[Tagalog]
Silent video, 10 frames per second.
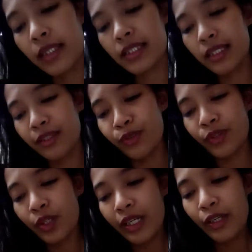sila doon.
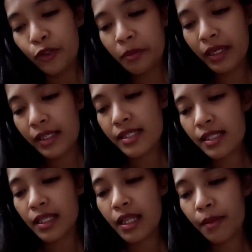Umalis
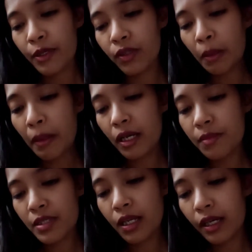sila, pero
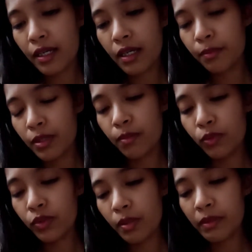nagpaalam sila kay
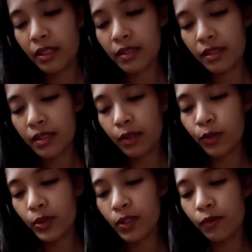po. Hindi mo lang ina
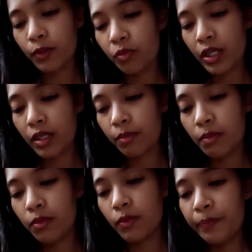ako in-inform ni
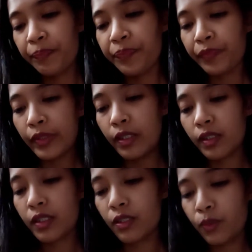po. But
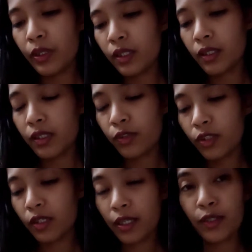anyway, nandito
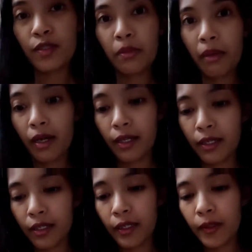na tayo sa
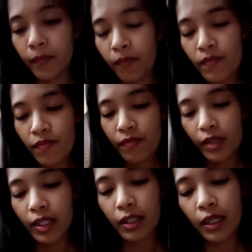bahay.
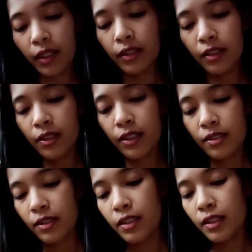And nahalid na, rin,
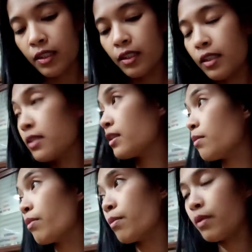na rin nila si
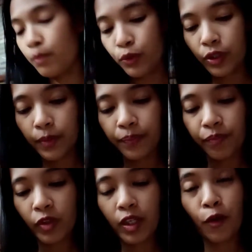Bebe Boy.
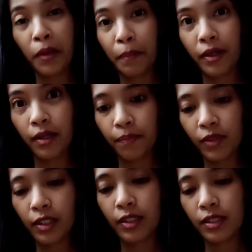Nila ko
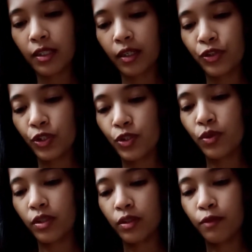makapag-update kasi kaka-charge
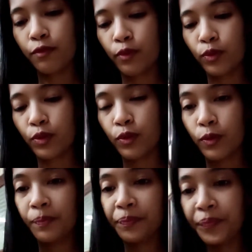ko lang ng phone
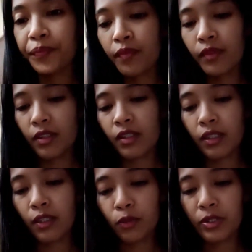ko. Hindi
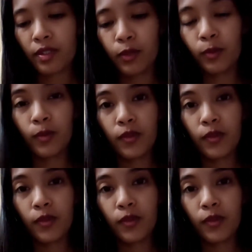talaga ako masyadong